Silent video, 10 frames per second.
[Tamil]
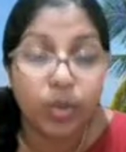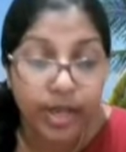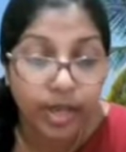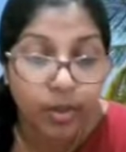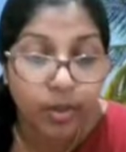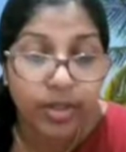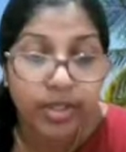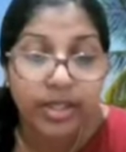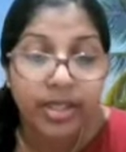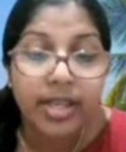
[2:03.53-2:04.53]
துணை
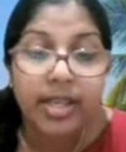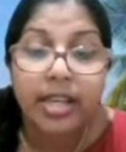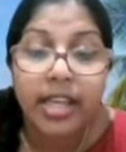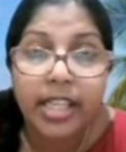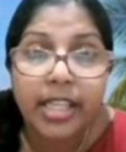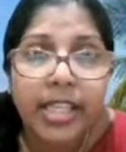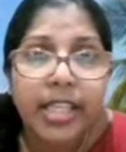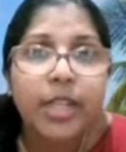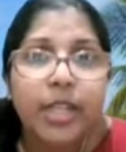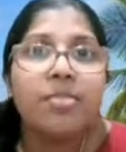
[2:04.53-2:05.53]
கொண்டு
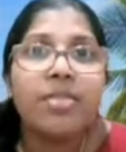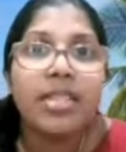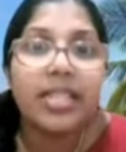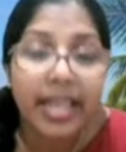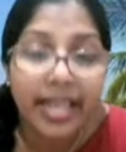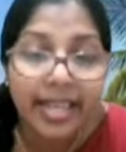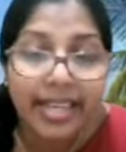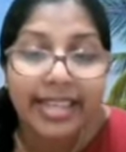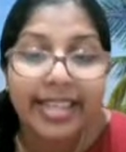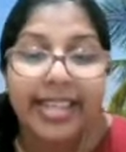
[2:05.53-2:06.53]
எதையும் செய்ய
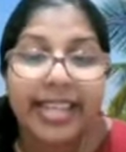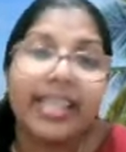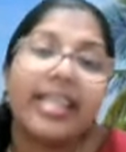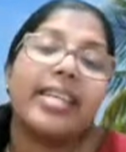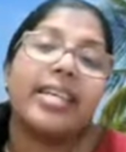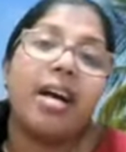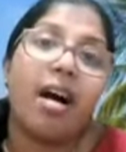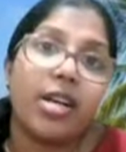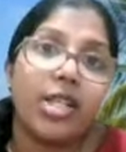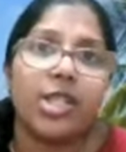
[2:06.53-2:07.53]
எனக்கு
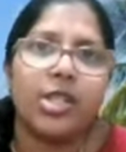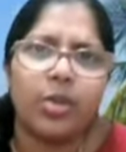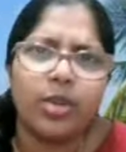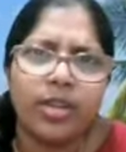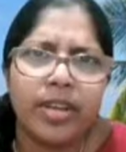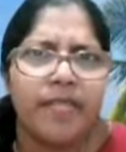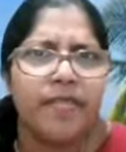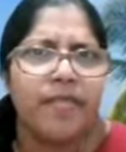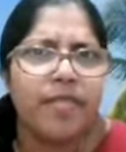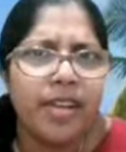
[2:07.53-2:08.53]
ஆற்றல் உண்டு
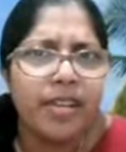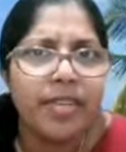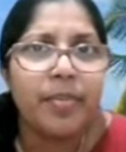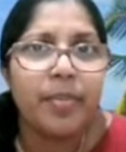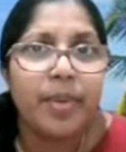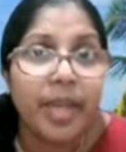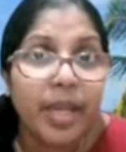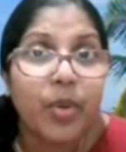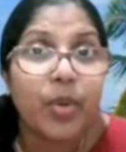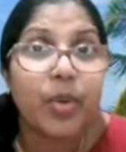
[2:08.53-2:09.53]
எவ்வளவு
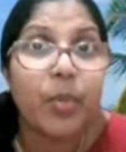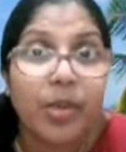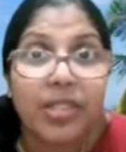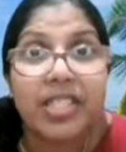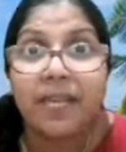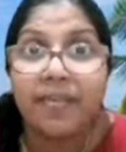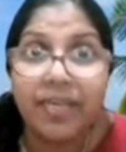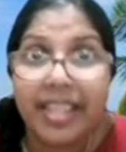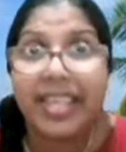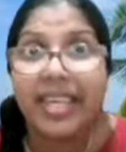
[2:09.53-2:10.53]
பெரிய ஒரு பாசிட்டிவ்
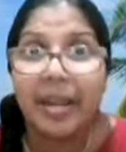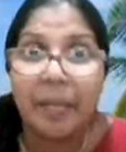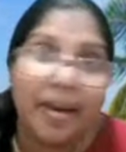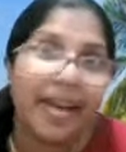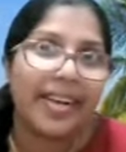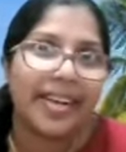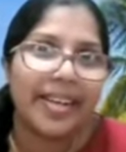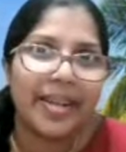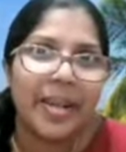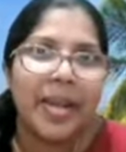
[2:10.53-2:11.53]
திங்கிங் பாருங்க
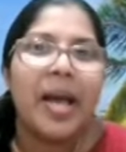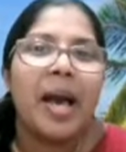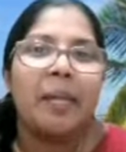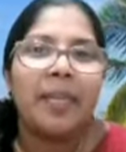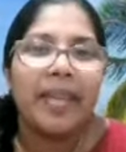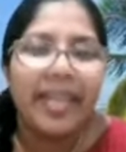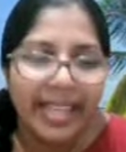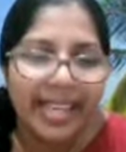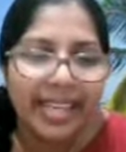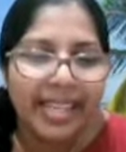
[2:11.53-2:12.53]
அப்ப
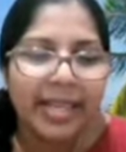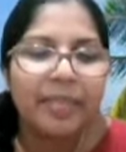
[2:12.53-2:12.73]
இன்றைக்கு